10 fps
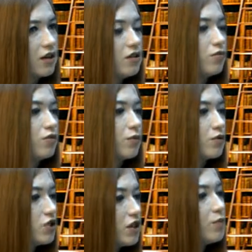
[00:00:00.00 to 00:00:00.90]
они будут
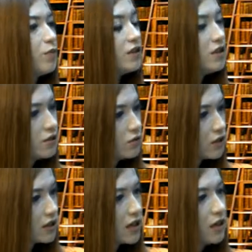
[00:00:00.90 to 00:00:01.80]
получать дополнительную
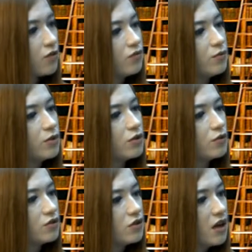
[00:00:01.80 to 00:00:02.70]
социальную выплату.
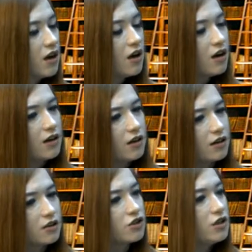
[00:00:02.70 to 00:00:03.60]
То есть
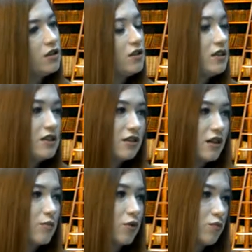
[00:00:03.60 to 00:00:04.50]
э, рождение детей,
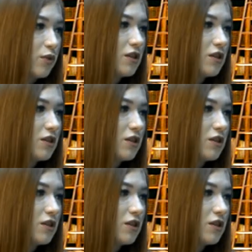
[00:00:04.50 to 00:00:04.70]
наоборот,